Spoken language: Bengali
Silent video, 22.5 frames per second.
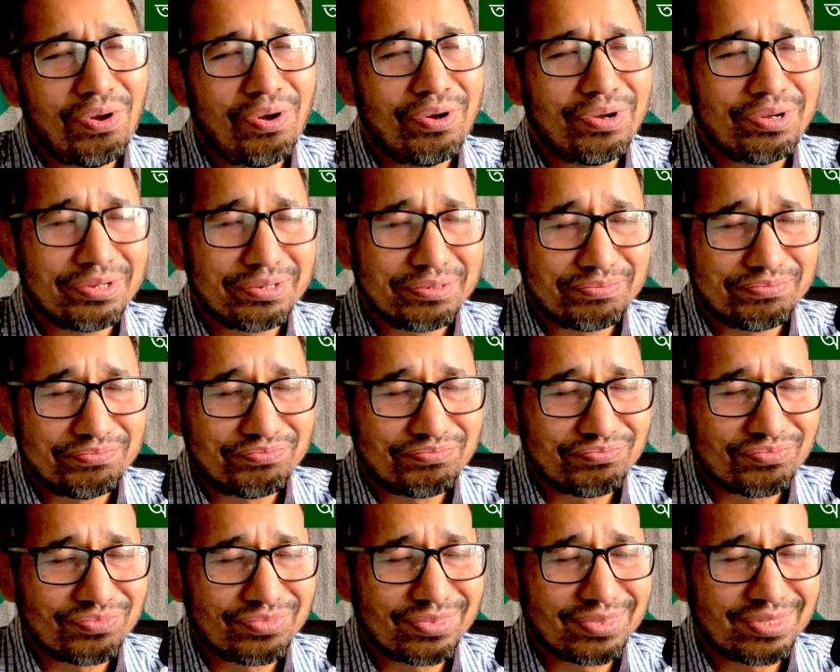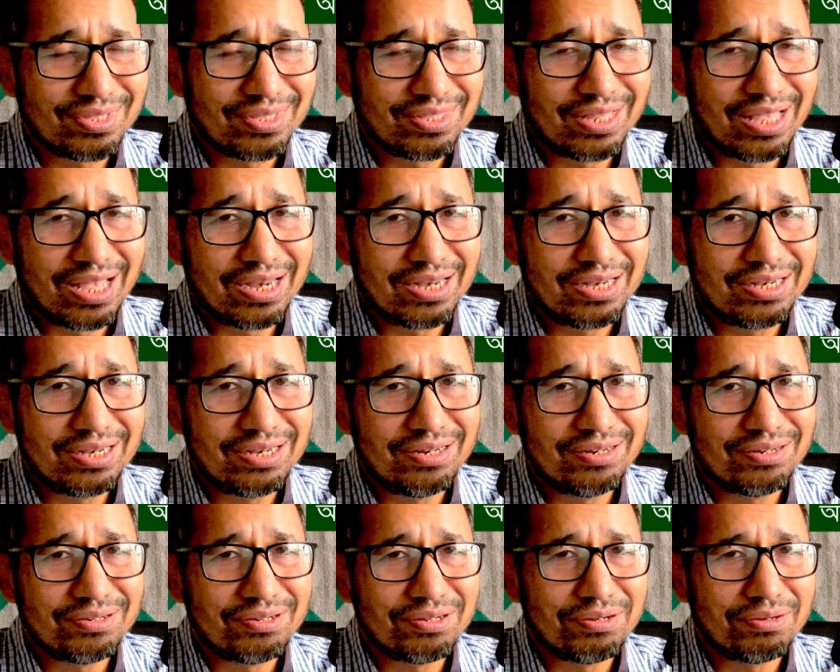লং দ্যাট
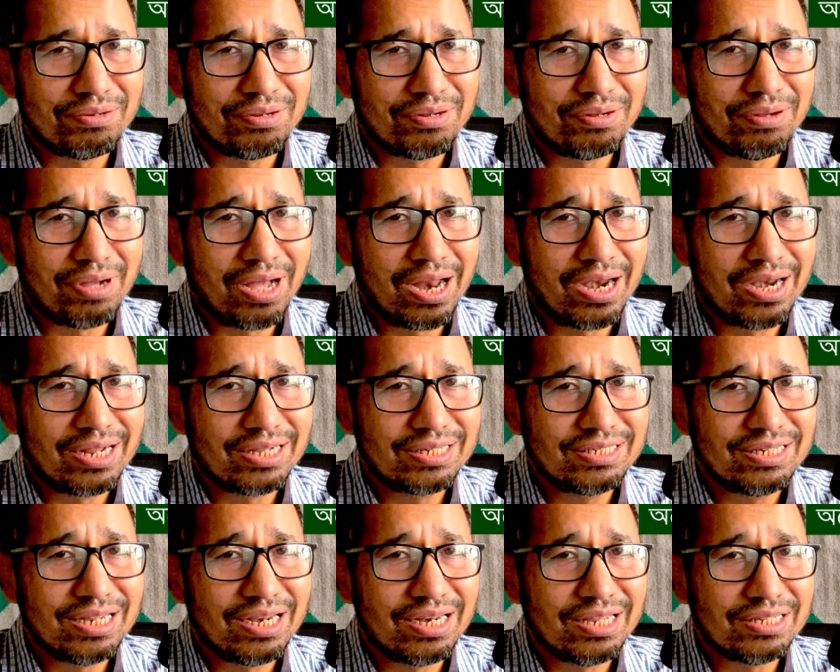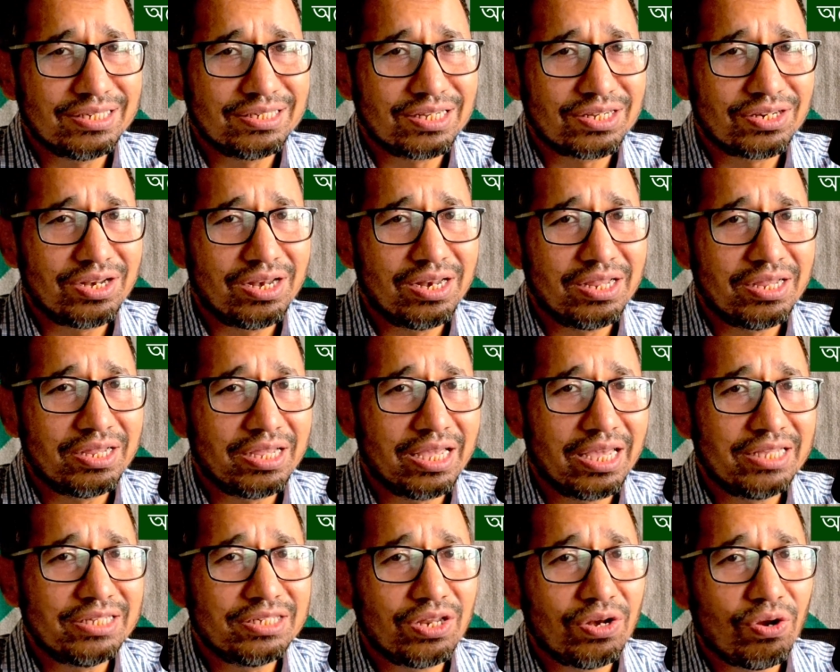আন্ডারস্ট্যান্ডিং যে আসলে
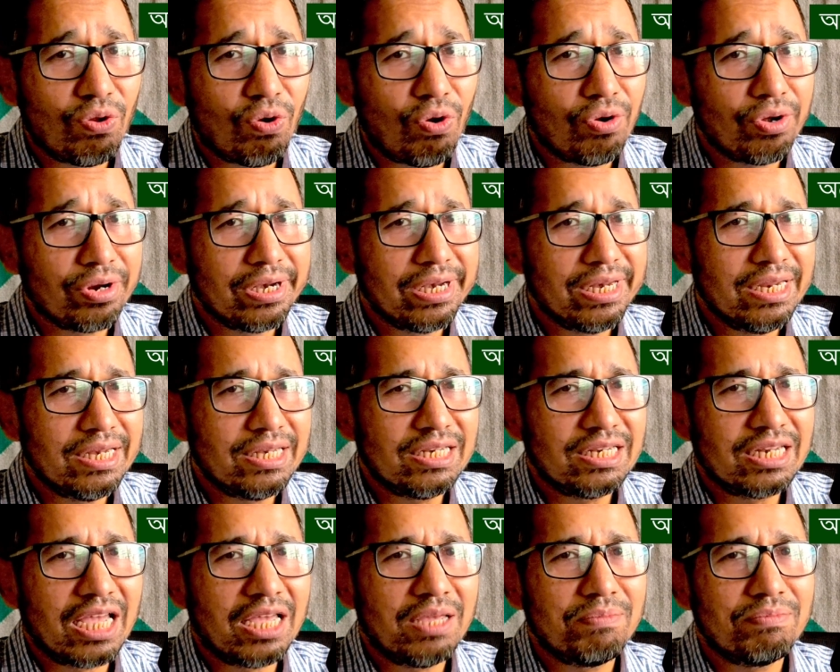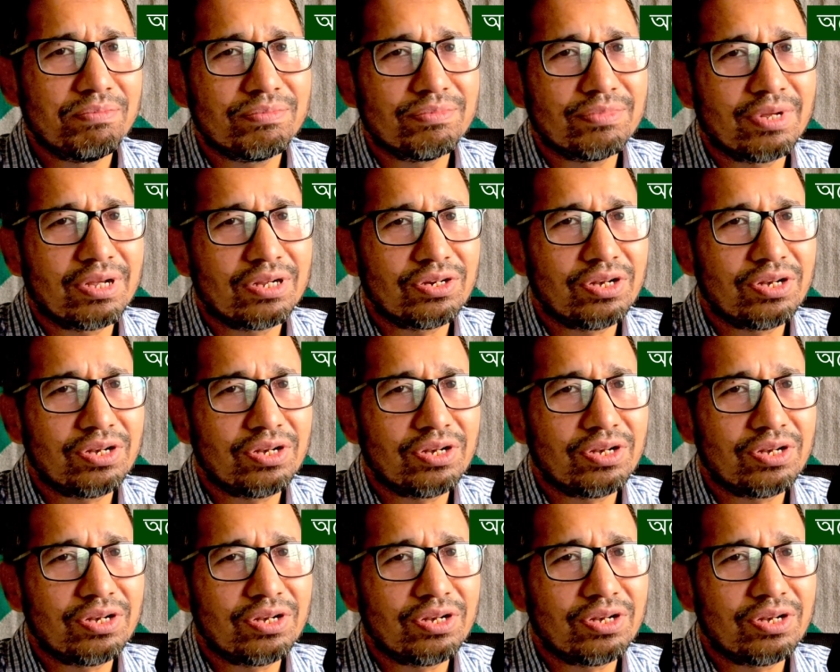এই যে লং লিড টাইম